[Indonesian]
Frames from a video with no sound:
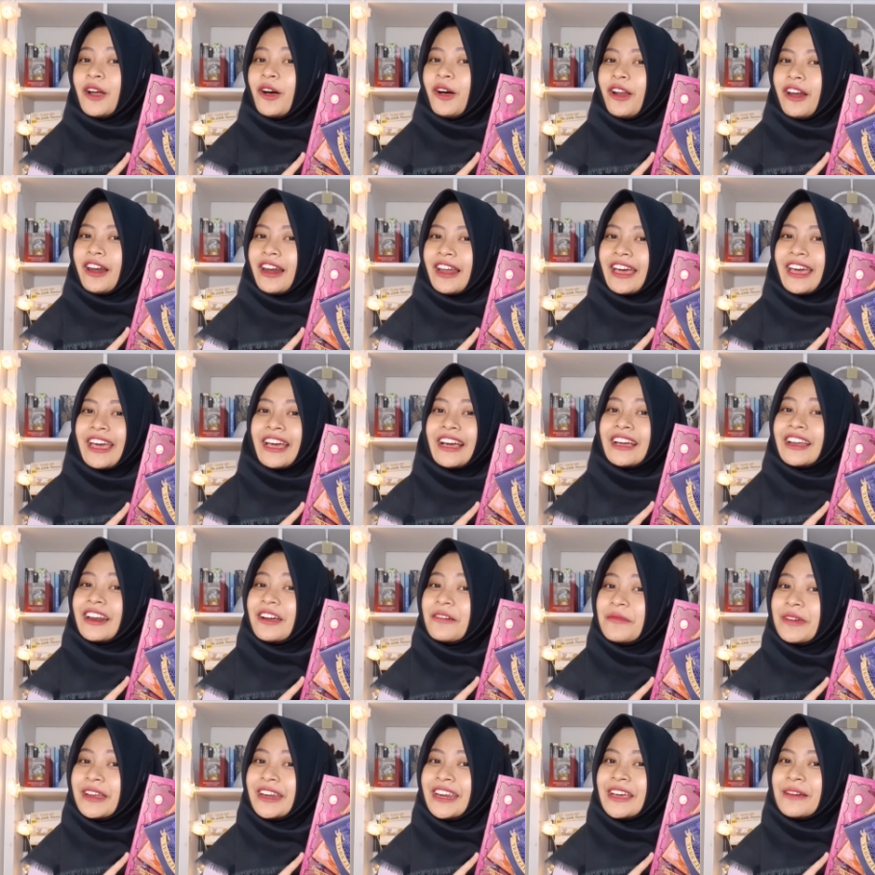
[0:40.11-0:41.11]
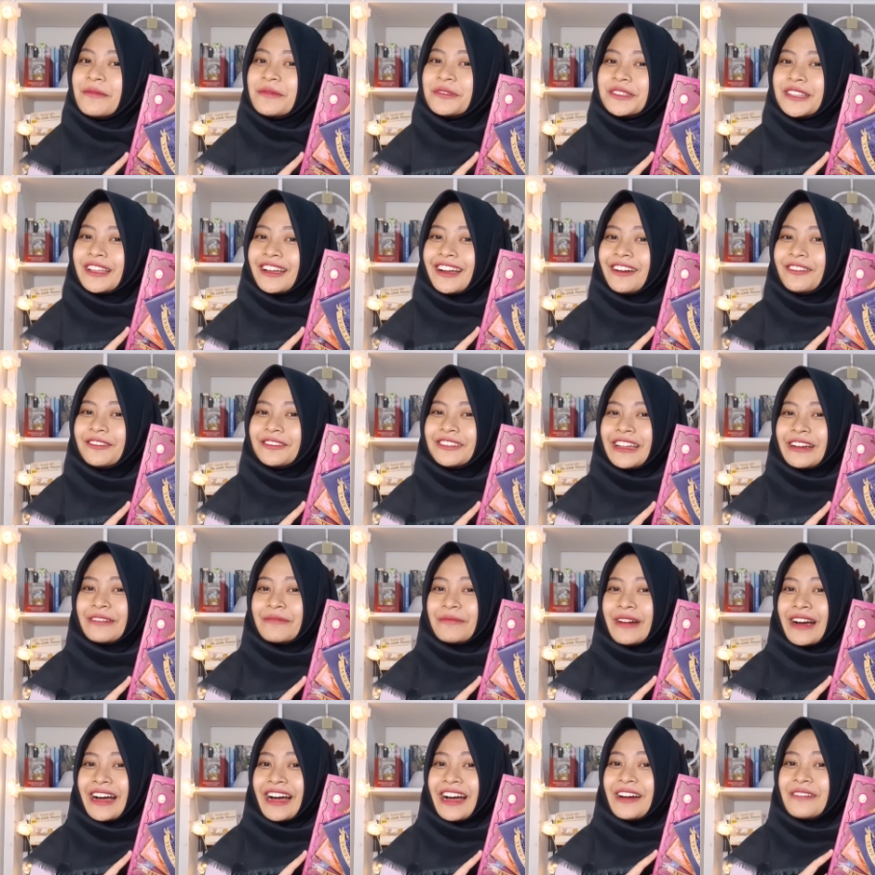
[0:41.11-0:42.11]
oleh Gramedia Pustaka
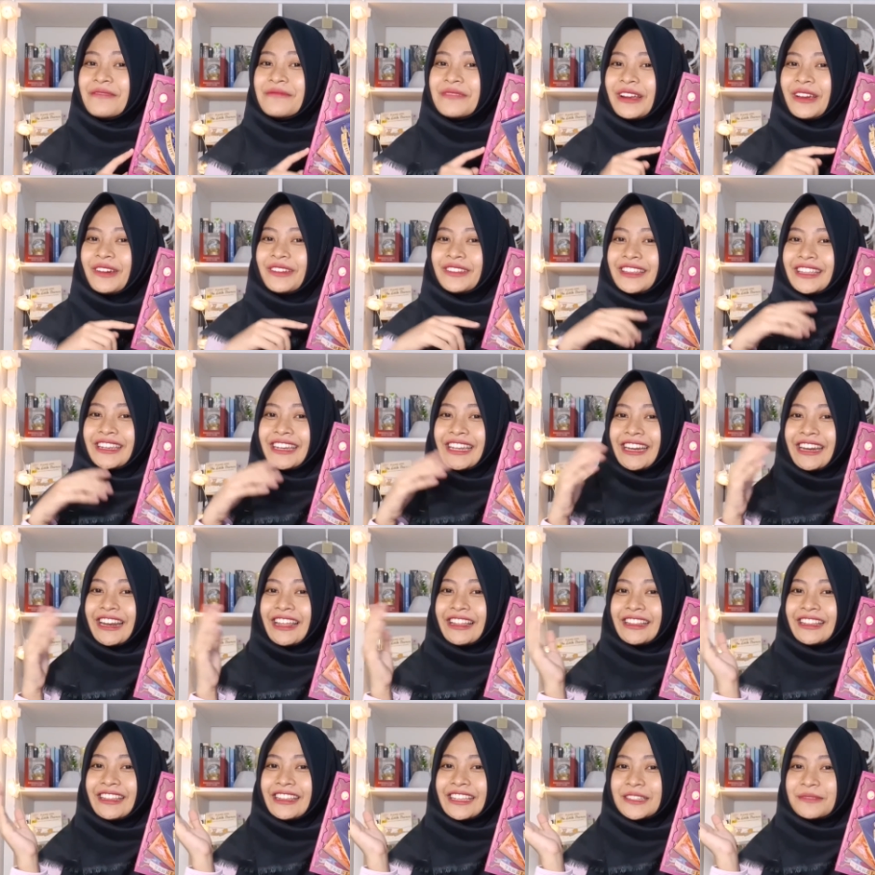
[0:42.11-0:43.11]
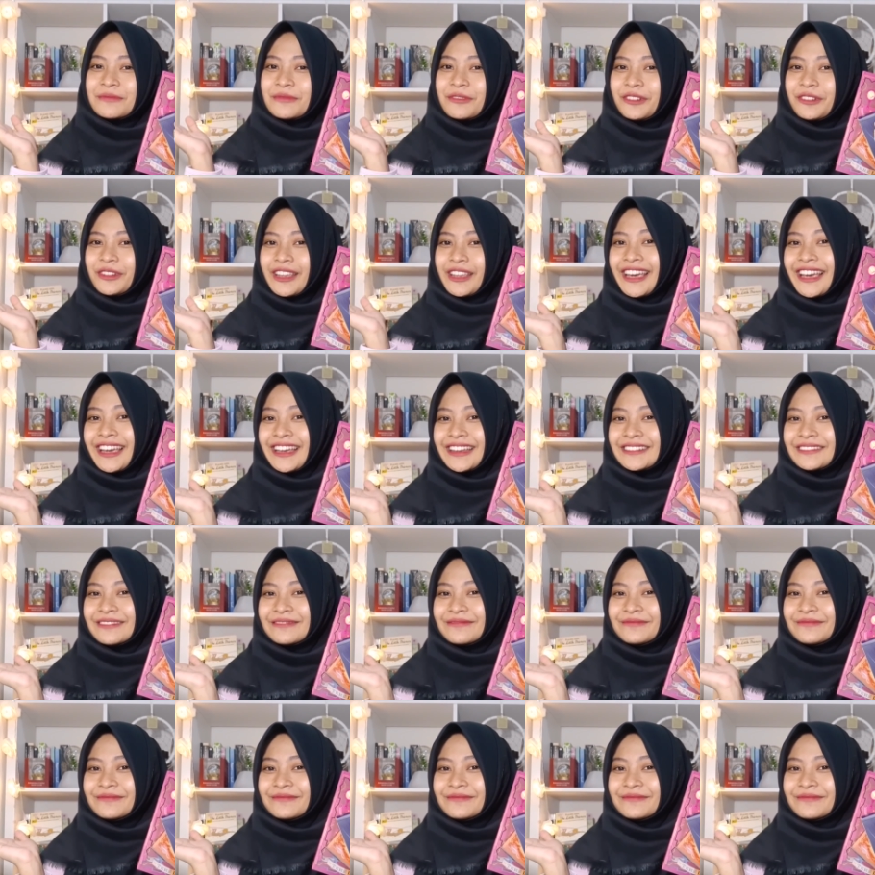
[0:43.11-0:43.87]
Utama. Berikut ini identitas bukunya.